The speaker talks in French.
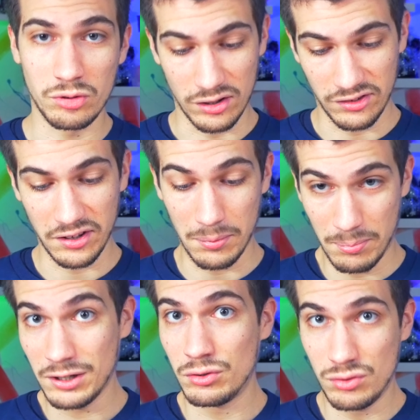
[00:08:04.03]
Ça ne sert
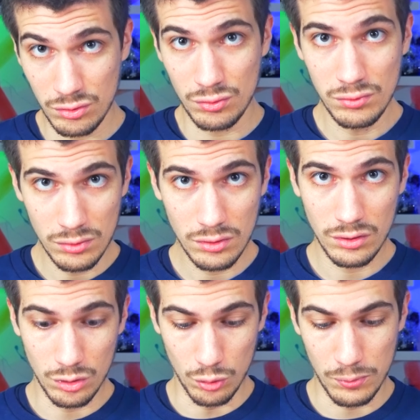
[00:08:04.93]
pas du tout
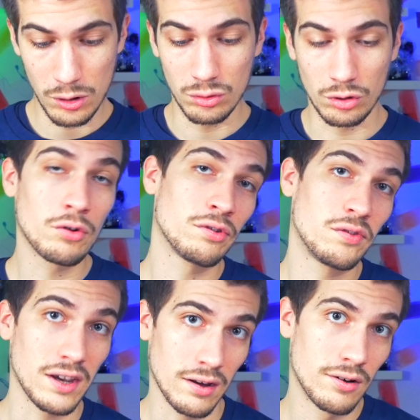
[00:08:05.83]
de port de
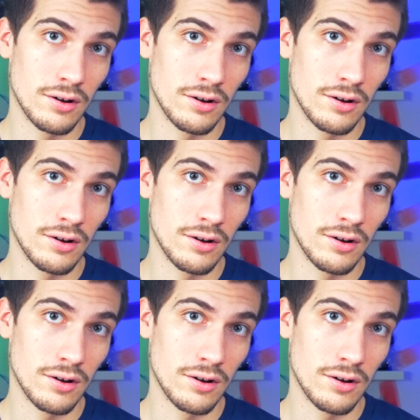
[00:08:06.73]
transfert,